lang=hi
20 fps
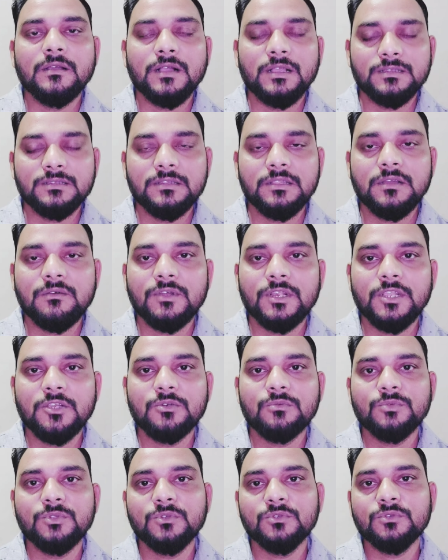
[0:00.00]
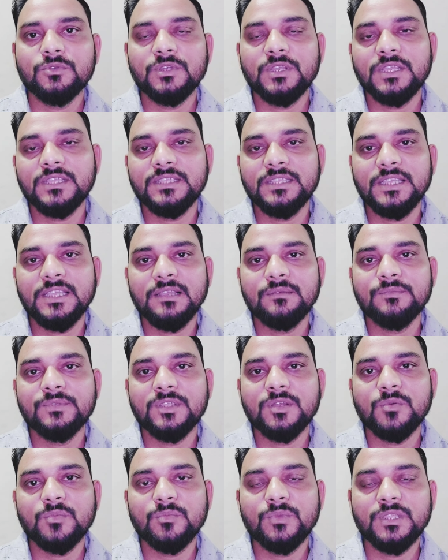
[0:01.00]
अस्सलाम वालेकुम दोस्तों कैसे हैं आप
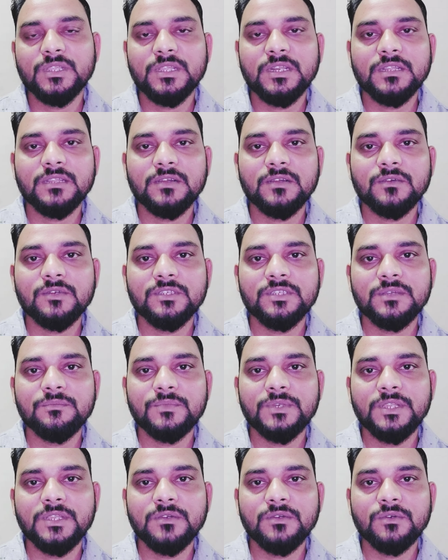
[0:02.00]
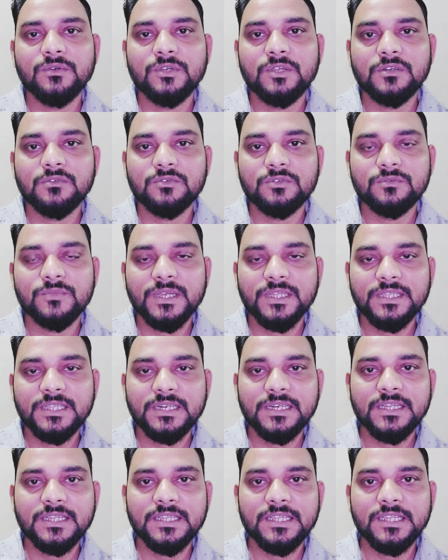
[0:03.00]
सब उम्मीद करता हूँ कि सब ठीक होंगे और कुछ बेहतर
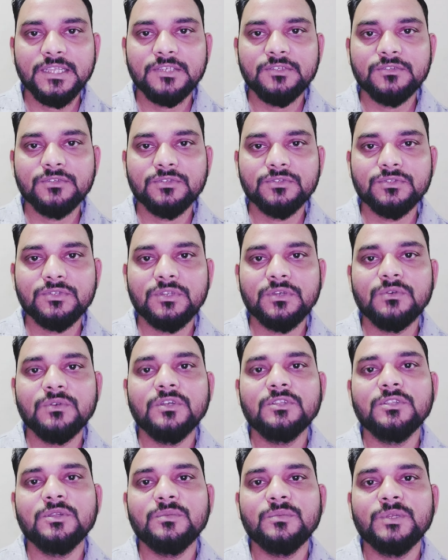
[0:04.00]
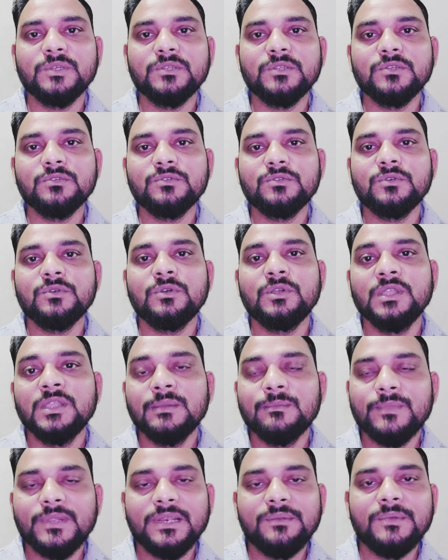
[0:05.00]
करने की सोच रहे होंगे तो मेरे दोस्तों
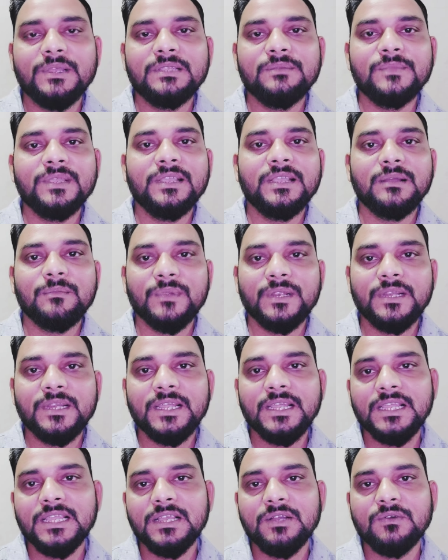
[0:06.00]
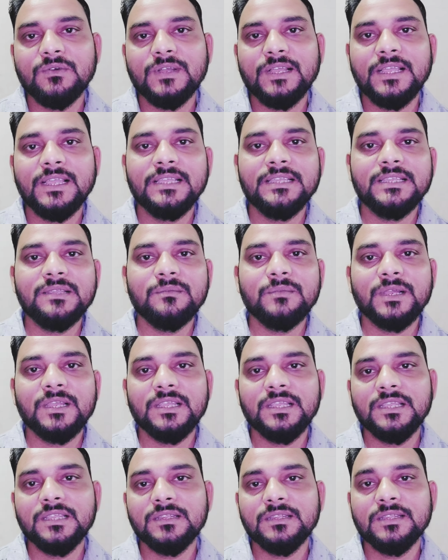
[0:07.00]
मेरे पास में कमेंट आया हुआ है कि भाई